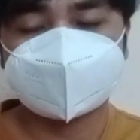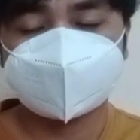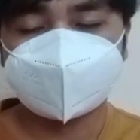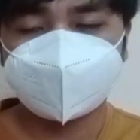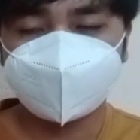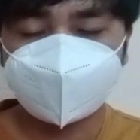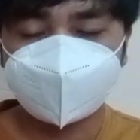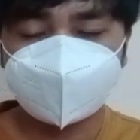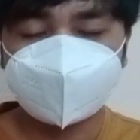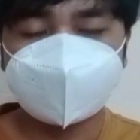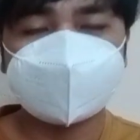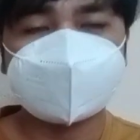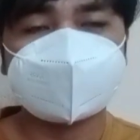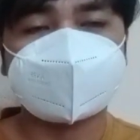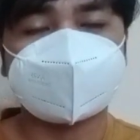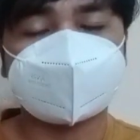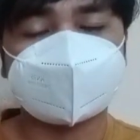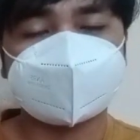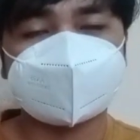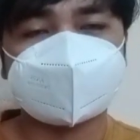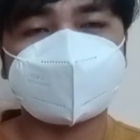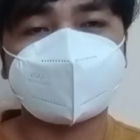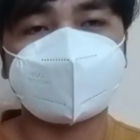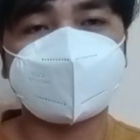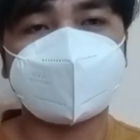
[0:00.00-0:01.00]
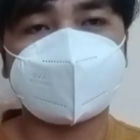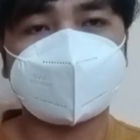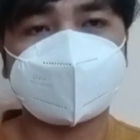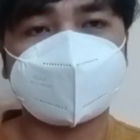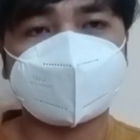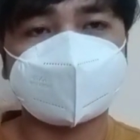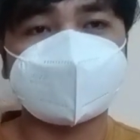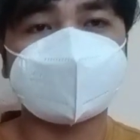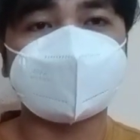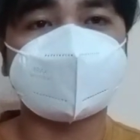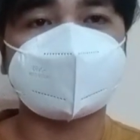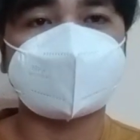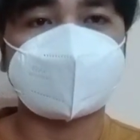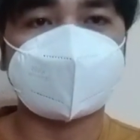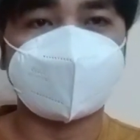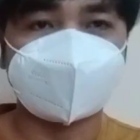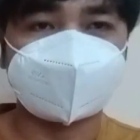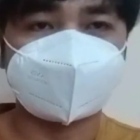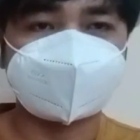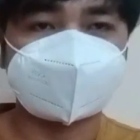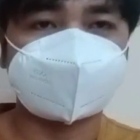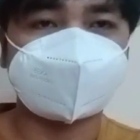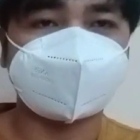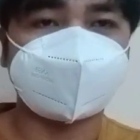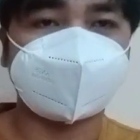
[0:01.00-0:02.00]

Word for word: ibu ini tadi sudah menjawab